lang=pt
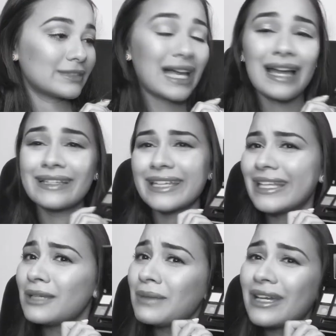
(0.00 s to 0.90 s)
ai, que
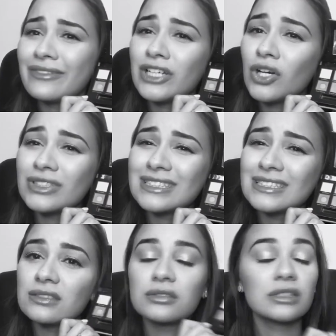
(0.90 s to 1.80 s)
ela é maravilhosa.
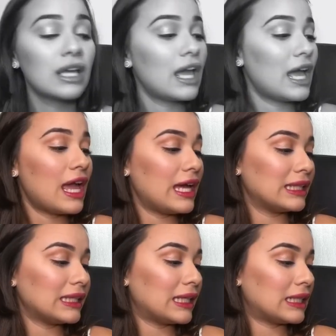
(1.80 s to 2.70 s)

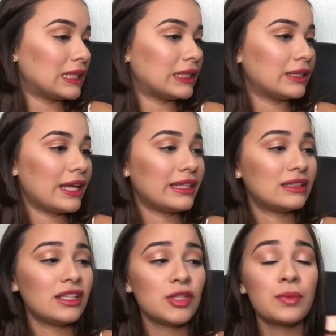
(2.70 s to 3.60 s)
Ela, ela
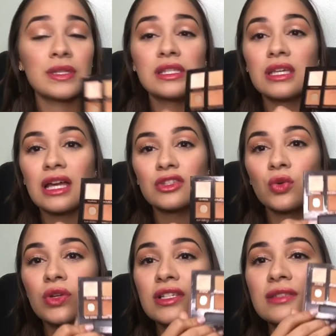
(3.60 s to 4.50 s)
tem, tipo assim, as
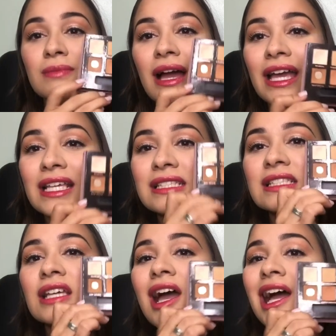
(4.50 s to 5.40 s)
cores mais